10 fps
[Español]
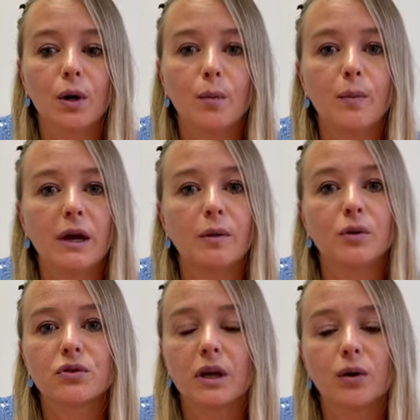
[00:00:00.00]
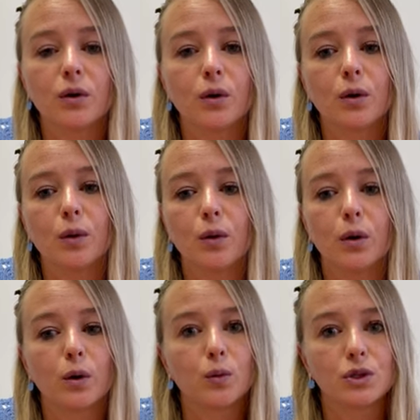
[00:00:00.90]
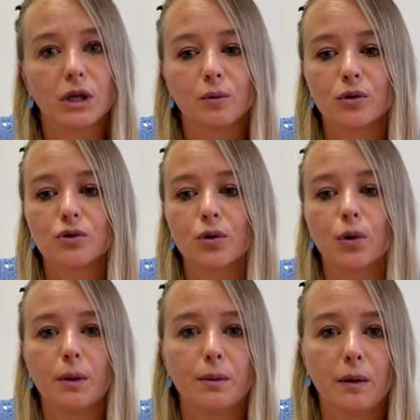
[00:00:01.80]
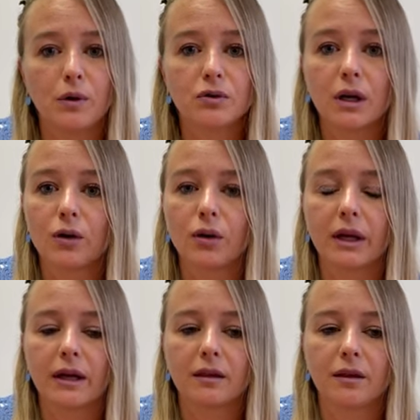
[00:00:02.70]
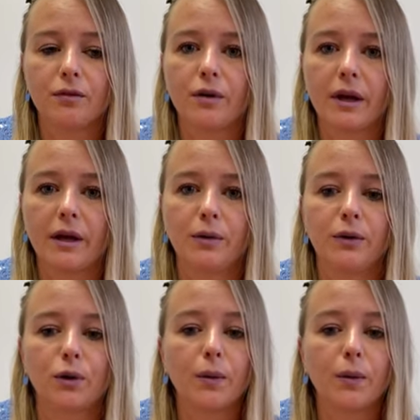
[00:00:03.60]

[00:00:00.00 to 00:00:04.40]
veamos algo o escuchemos o vivamos algo que esté fuera de nuestros